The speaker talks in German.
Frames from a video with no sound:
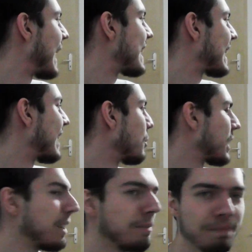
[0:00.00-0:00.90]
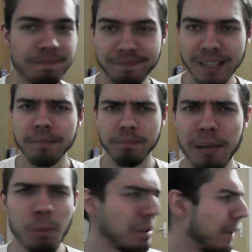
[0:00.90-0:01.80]
Alles klar, okay.
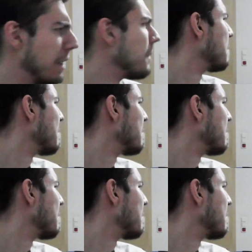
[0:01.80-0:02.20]
Hey, Moment mal.